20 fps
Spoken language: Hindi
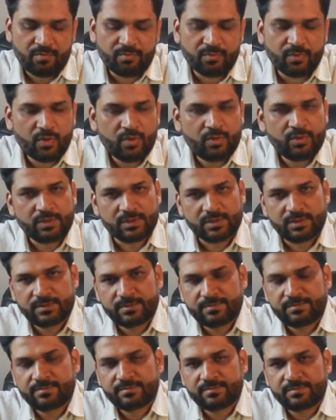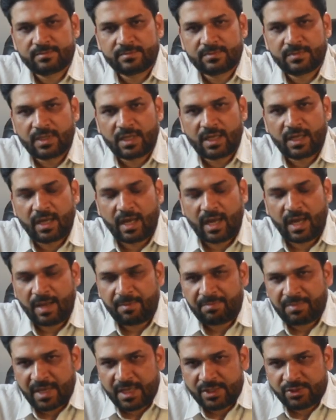मून
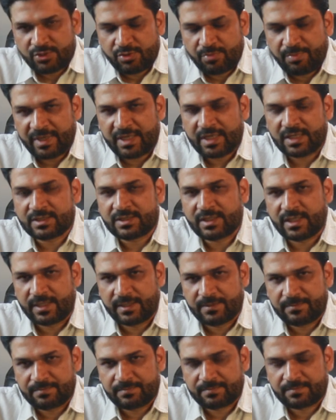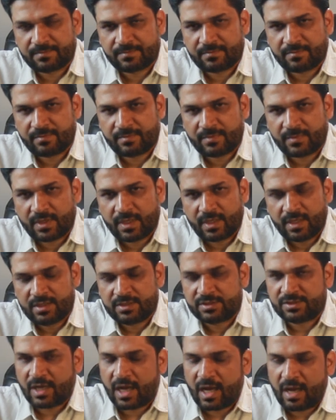आपके जुपिटर से
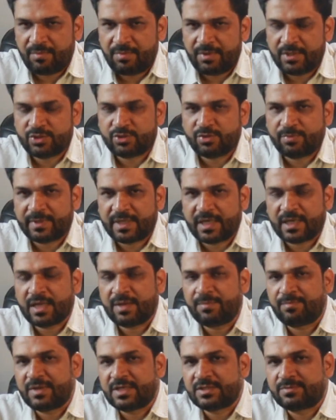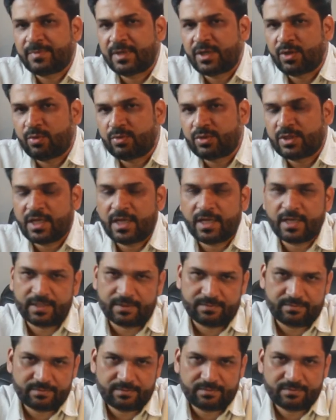जहां भी जुपिटर की प्लेसमेंट होती है
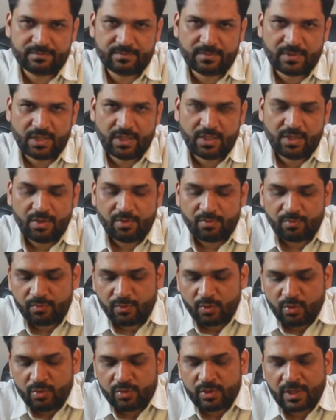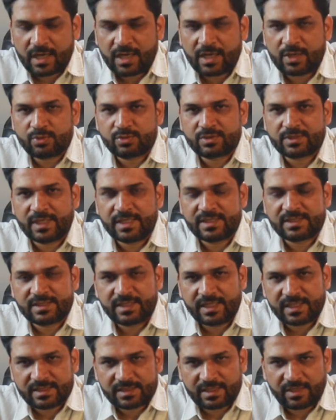मून अगर उससे
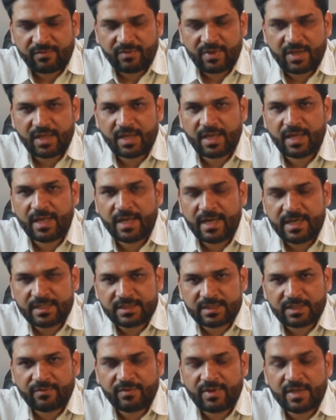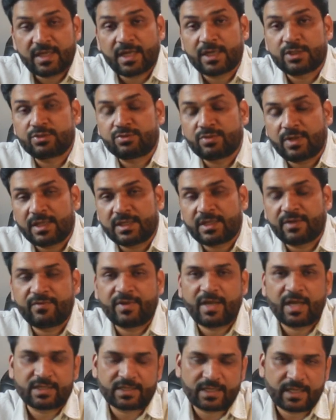सिक्स तवे एट तवे या ट्वेल्व तवे
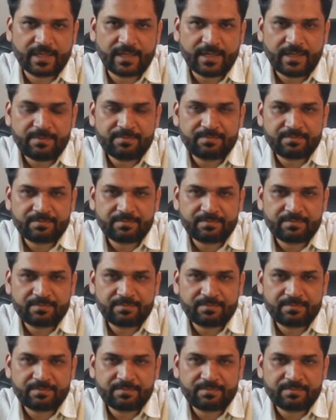आता है